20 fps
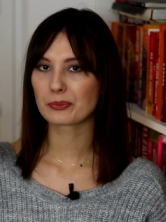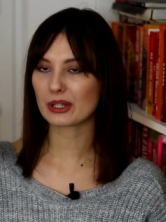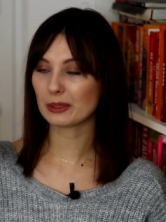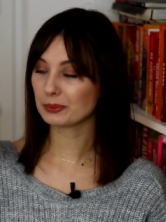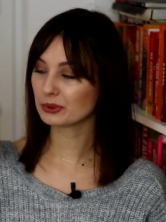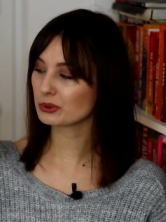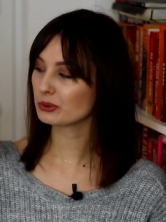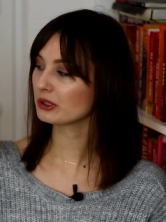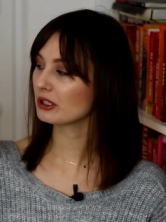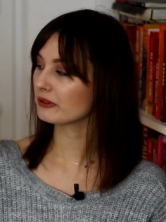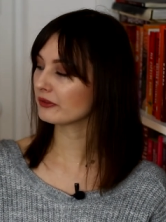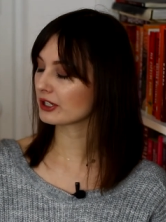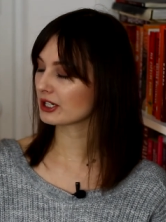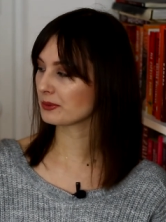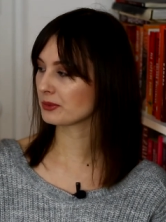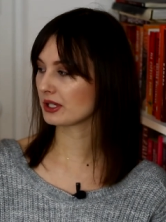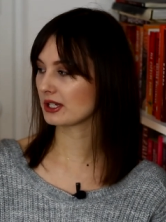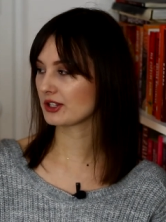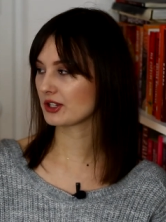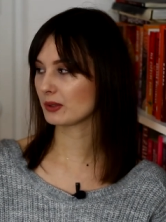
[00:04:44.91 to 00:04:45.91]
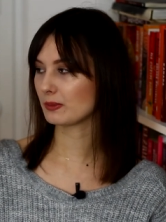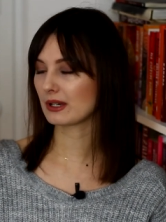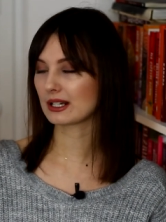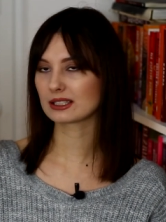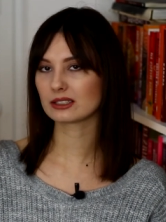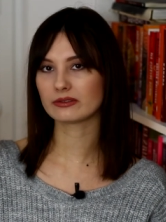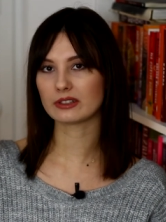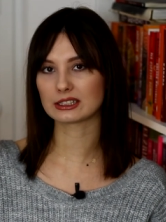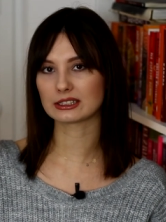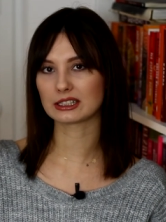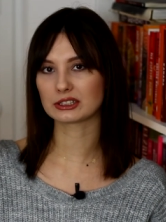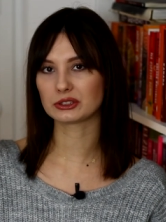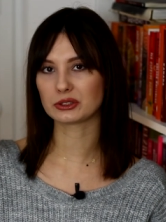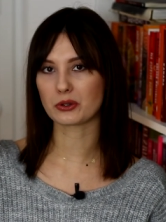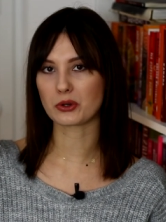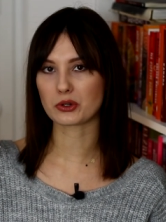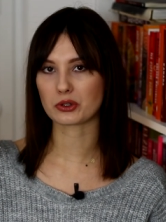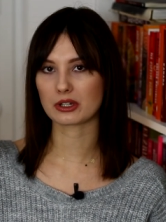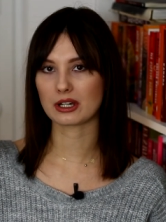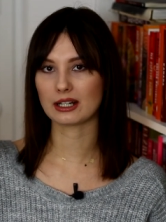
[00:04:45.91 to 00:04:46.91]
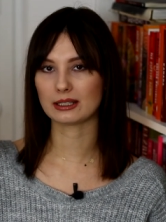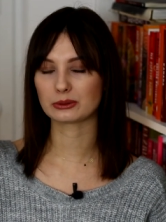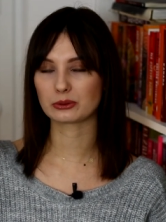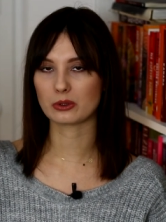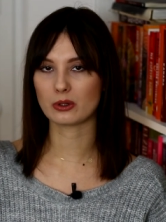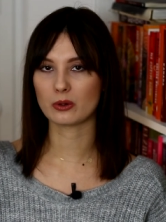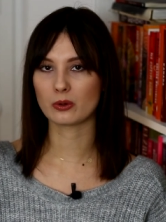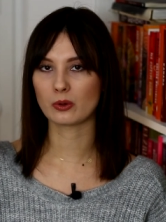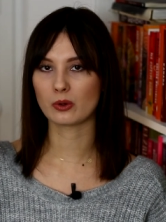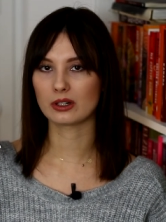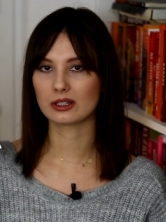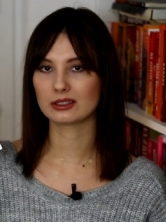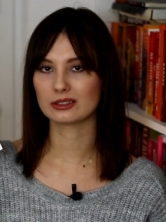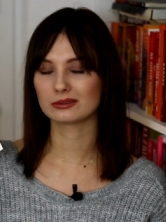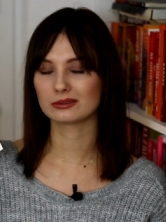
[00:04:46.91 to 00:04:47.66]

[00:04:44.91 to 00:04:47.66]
A po drugie uważam, że jest to bardzo ważna książka, którą